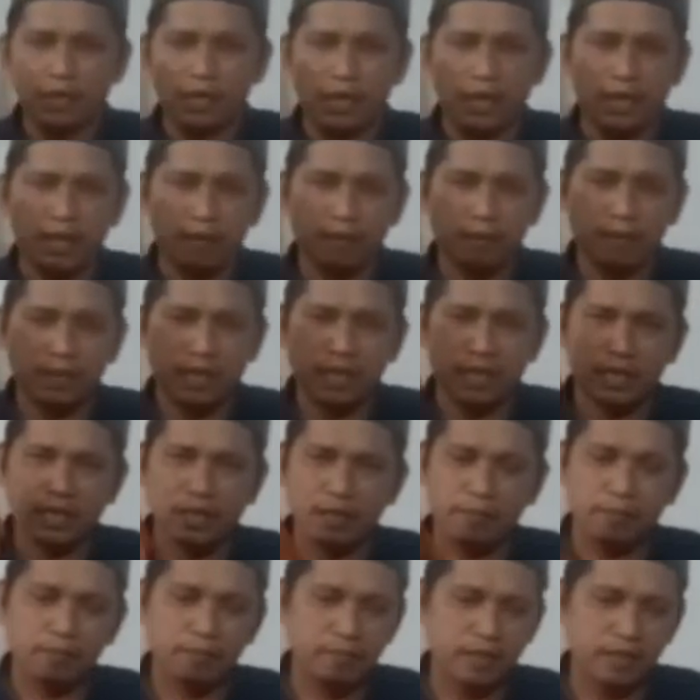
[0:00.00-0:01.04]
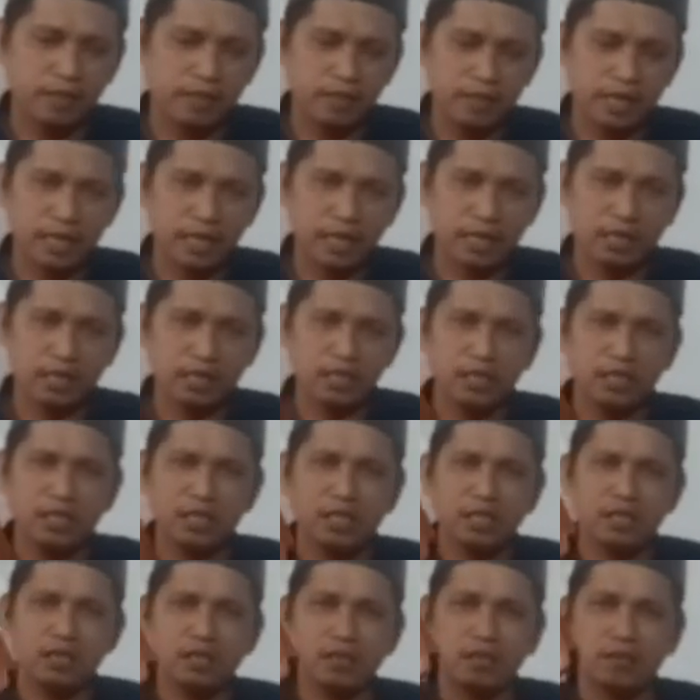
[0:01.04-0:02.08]
Nah, makanya pemirsa,
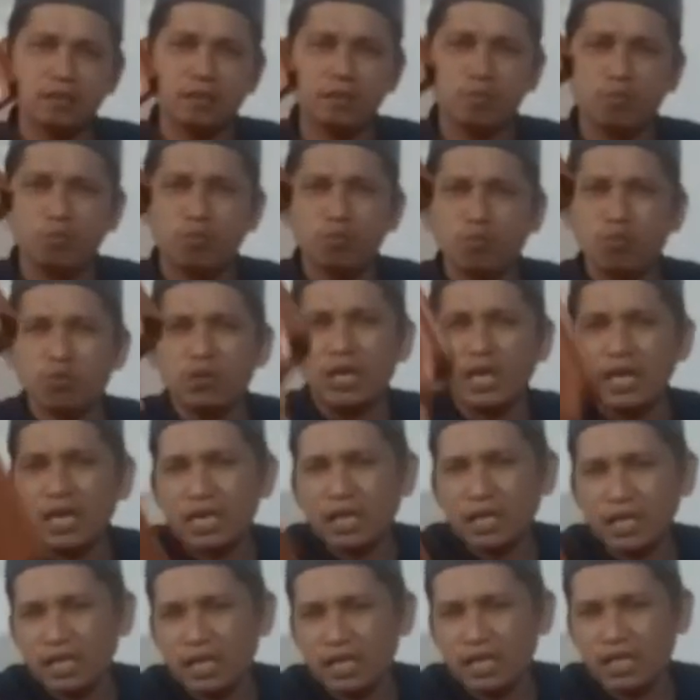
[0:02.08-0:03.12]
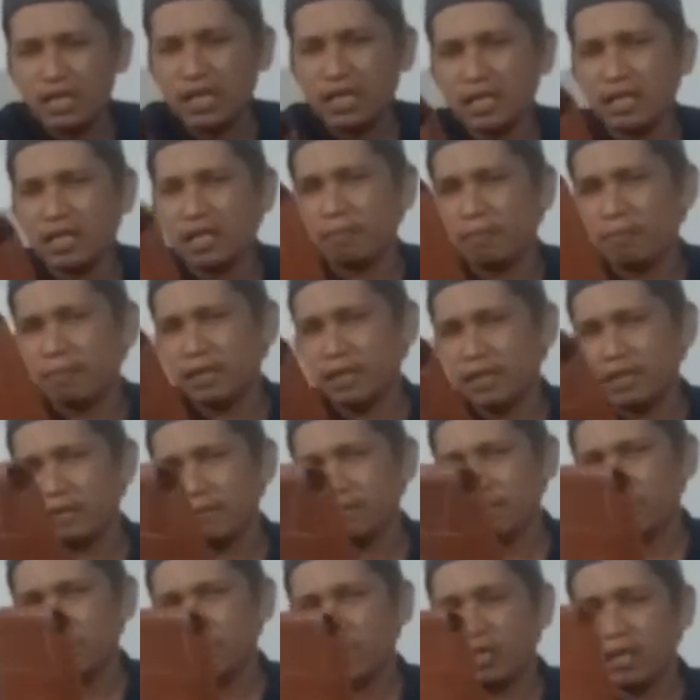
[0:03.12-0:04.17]
ini loh murah harganya tapi
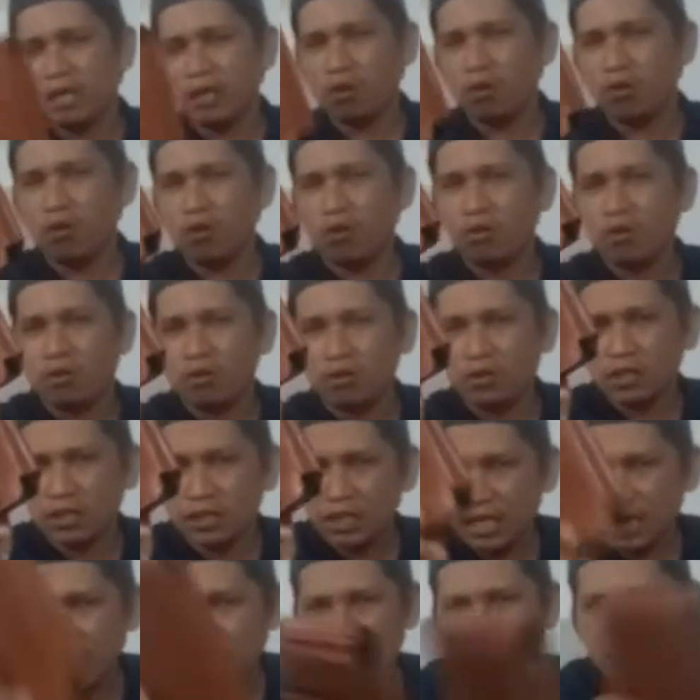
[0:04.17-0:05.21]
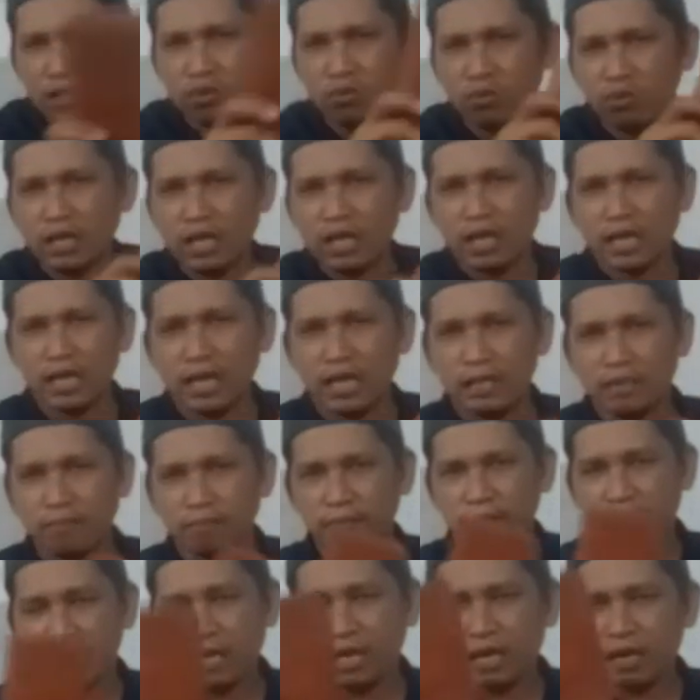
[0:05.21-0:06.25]
kok jarang digunakan
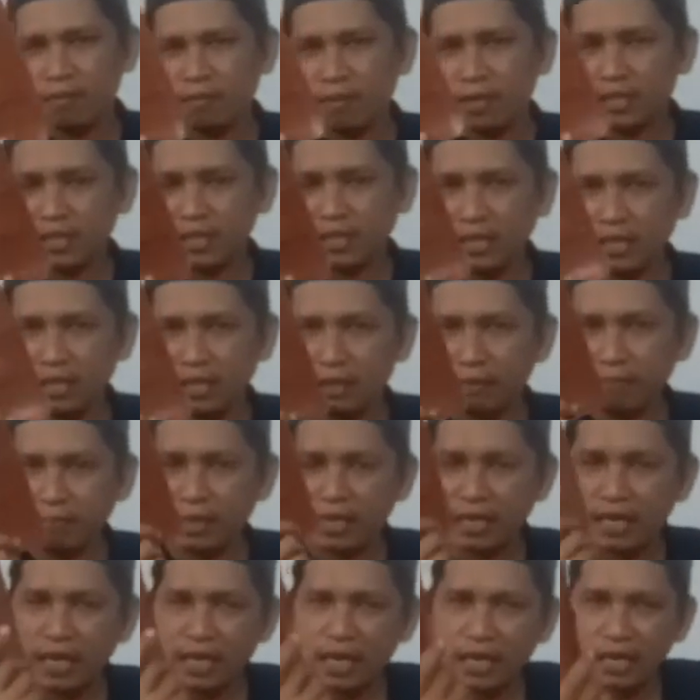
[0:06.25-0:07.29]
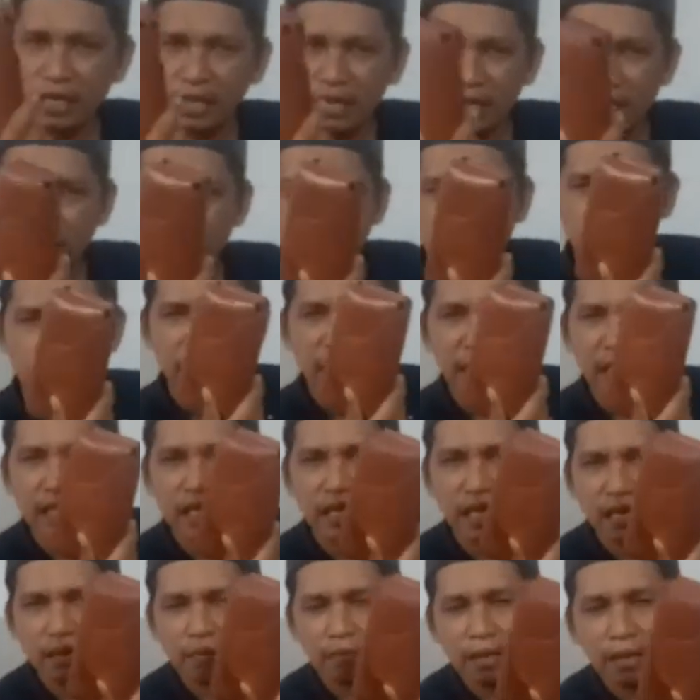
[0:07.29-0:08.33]
padahal mah ini padahal ini
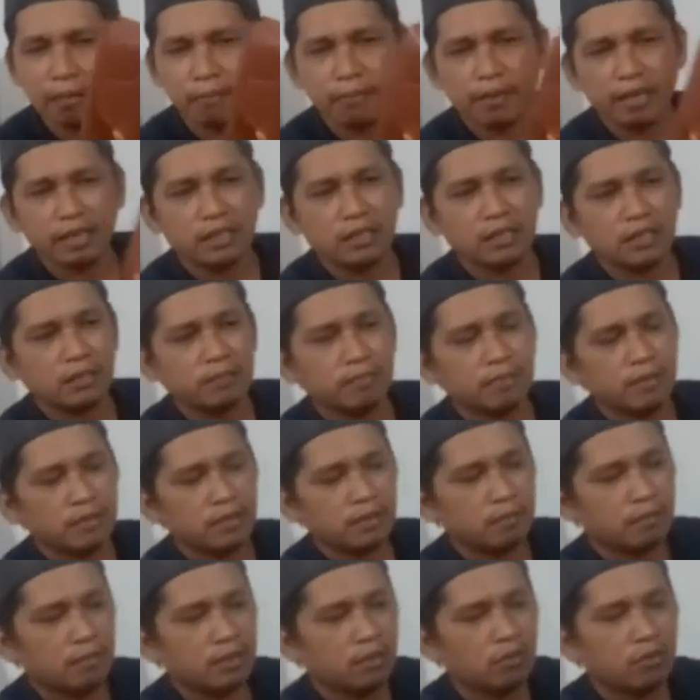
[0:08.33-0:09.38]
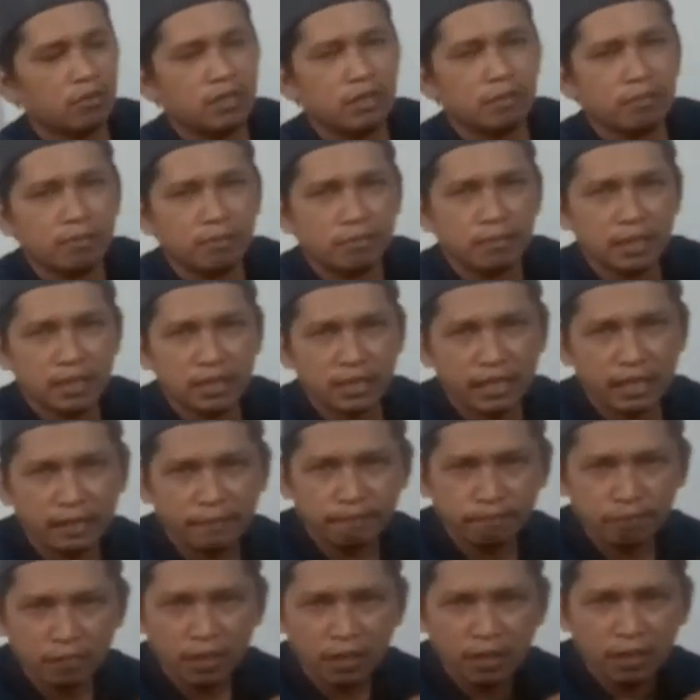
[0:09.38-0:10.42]
banyak manfaatnya sebetulnya pemirsa
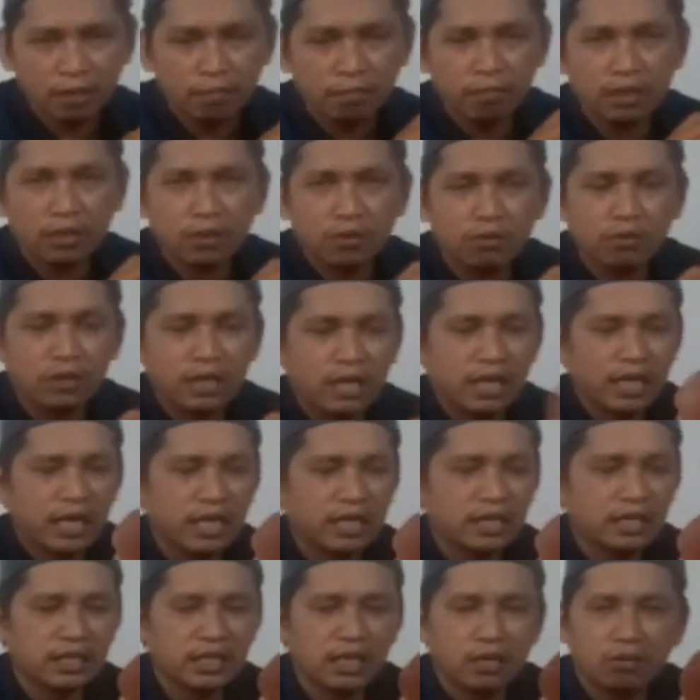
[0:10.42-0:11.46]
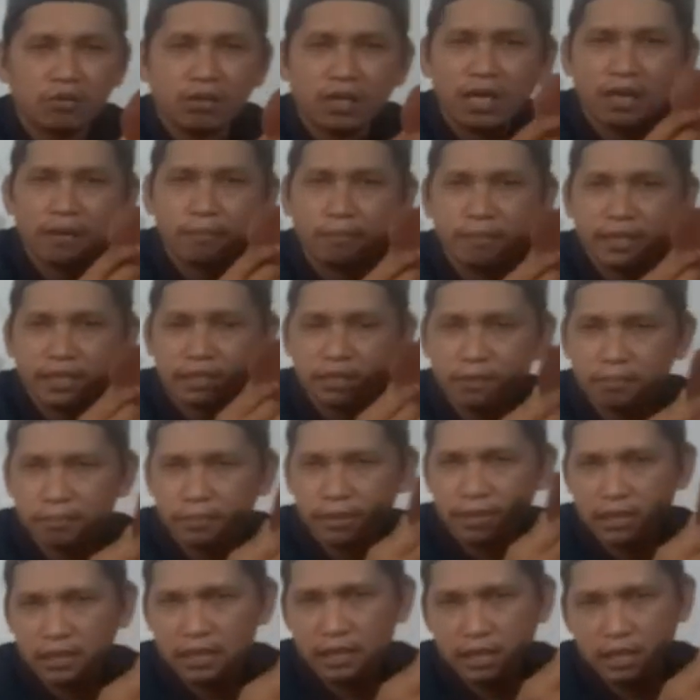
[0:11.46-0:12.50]
menggunakan sarung HP
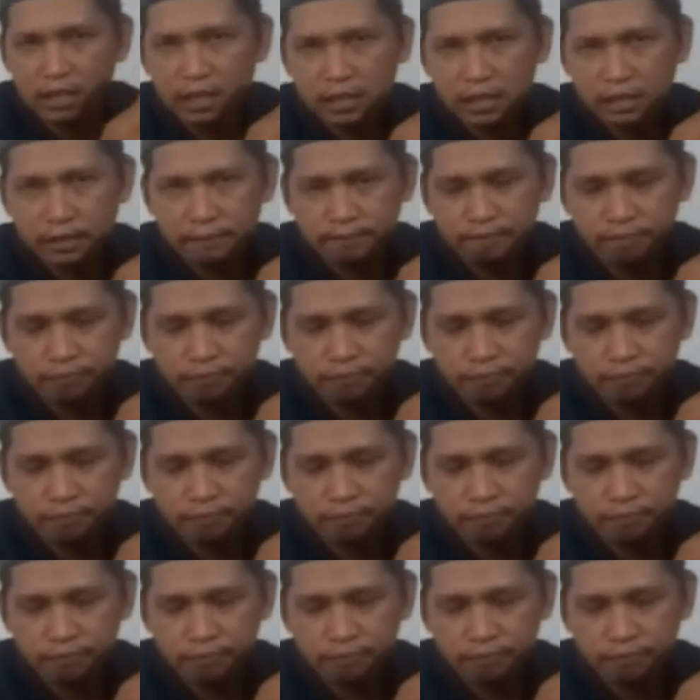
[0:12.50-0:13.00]
seperti ini